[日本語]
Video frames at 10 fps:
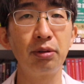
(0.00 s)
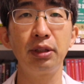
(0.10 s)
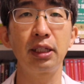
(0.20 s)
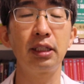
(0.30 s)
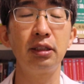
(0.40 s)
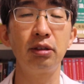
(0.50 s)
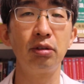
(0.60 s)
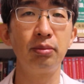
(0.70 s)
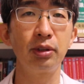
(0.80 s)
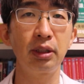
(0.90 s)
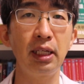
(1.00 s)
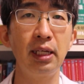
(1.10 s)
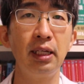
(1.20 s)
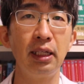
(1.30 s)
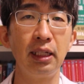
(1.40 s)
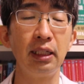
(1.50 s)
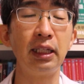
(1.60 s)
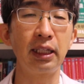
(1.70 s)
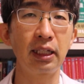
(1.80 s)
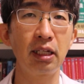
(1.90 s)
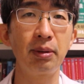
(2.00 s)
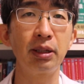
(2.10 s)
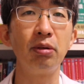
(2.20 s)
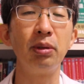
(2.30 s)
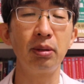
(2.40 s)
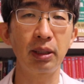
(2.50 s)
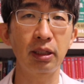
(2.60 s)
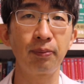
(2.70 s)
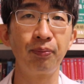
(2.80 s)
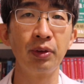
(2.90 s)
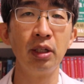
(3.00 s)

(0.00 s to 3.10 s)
こんな感じと思って、いただければと思います。